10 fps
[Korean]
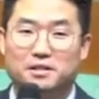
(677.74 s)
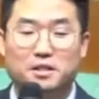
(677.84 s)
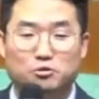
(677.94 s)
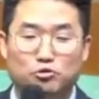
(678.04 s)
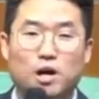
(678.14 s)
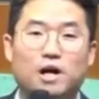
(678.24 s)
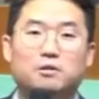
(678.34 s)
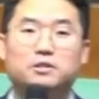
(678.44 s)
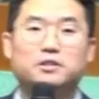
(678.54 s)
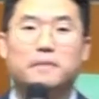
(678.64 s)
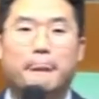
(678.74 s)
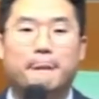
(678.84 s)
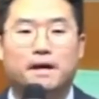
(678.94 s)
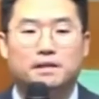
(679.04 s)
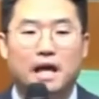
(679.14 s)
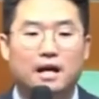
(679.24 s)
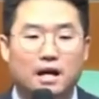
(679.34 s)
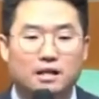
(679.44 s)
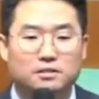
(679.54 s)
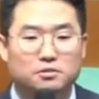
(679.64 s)
근데 중요한 것은
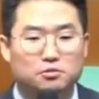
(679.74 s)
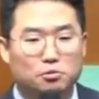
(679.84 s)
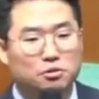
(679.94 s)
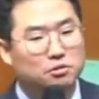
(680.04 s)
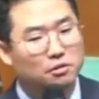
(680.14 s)
내가 스스로